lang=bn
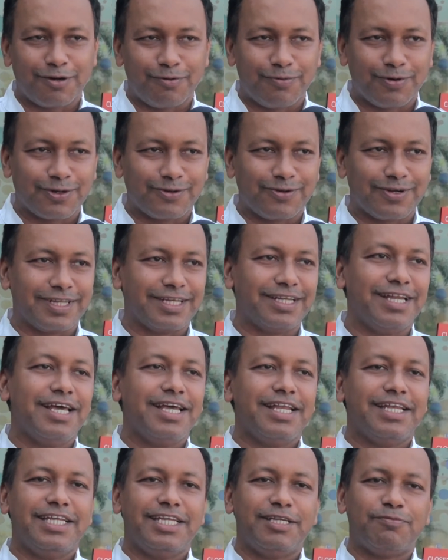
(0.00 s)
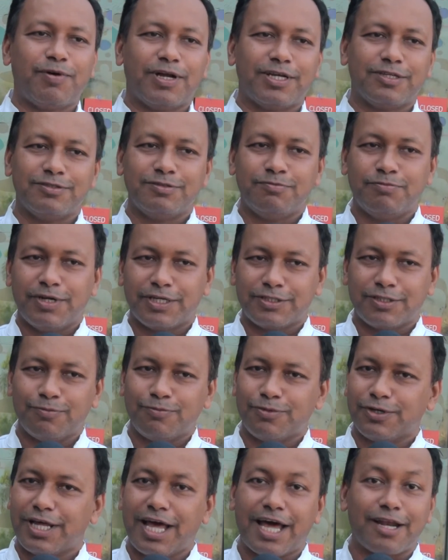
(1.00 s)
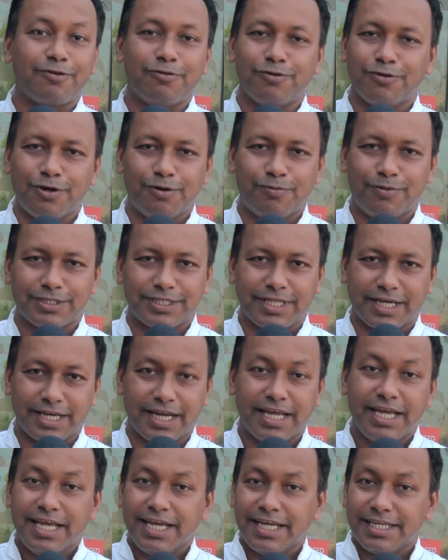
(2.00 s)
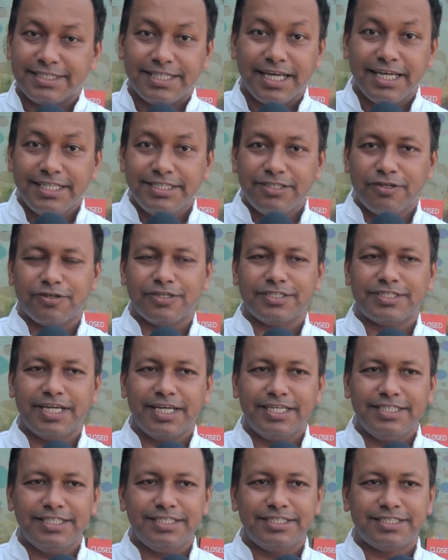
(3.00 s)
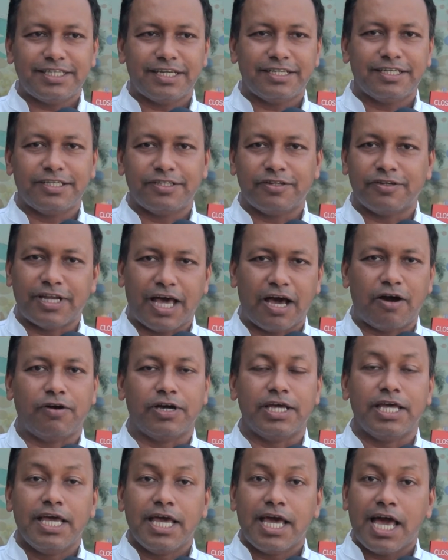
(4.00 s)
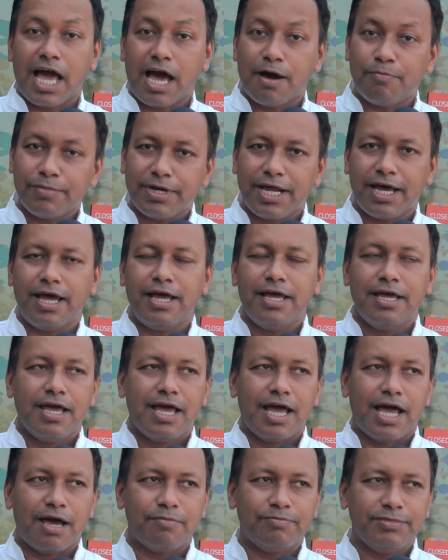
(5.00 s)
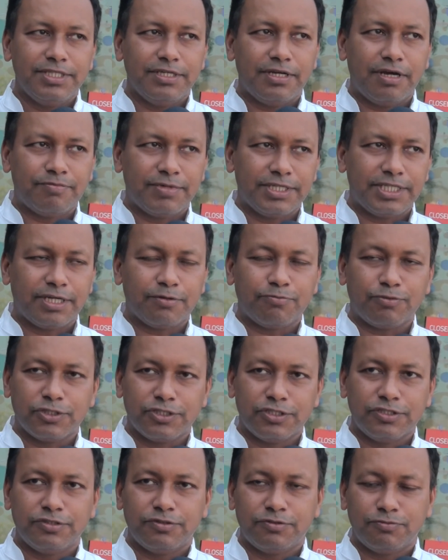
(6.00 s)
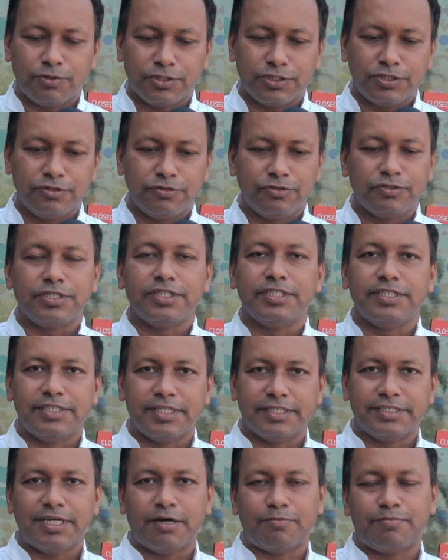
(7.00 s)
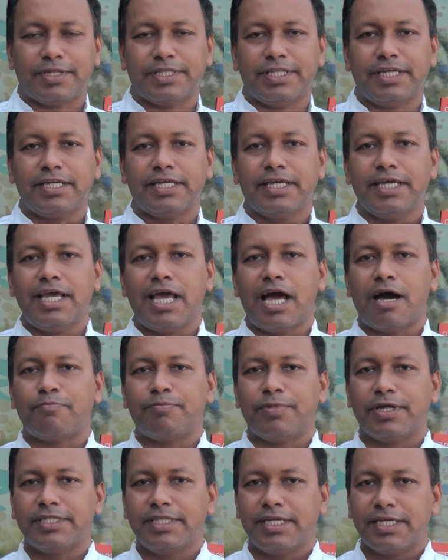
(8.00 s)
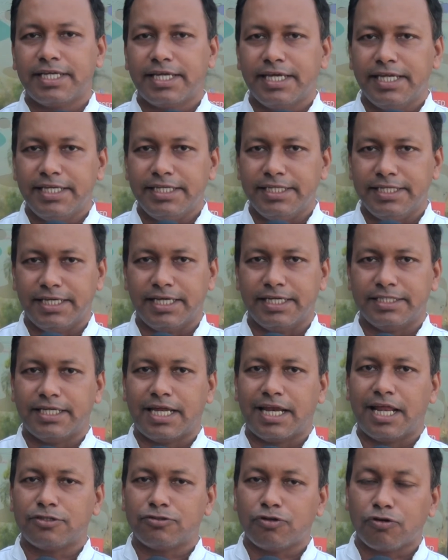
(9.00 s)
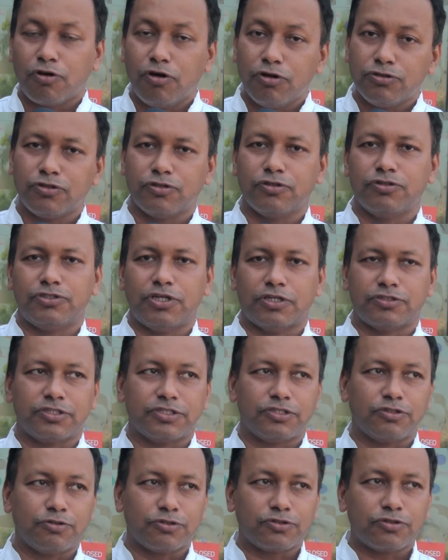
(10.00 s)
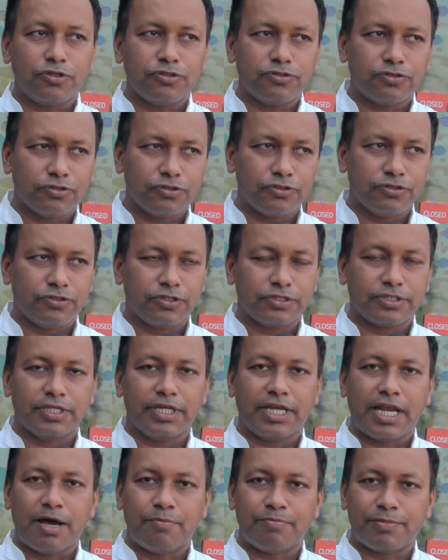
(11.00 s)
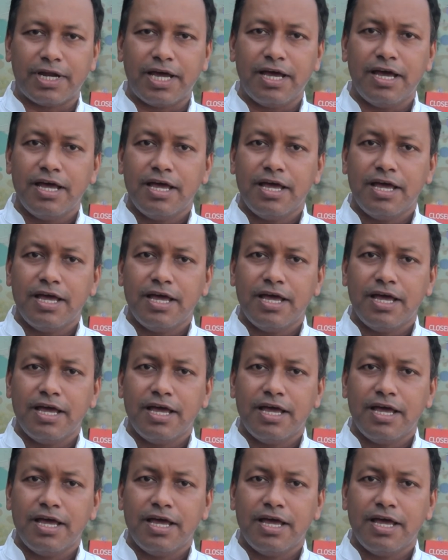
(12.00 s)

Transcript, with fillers: খবর করেন নির্বাচন পরে আর কোনো খবর থাকে না সেই জন্য সেই জিনিসটা যেন না হয় আমরা আমি আমরা যেটা প্রতিশ্রুতি দিতেছি আপনাদেরকে আপনাদেরকে নিয়ে যারা সকল সদস্য আছে সকল সদস্যদের আমরা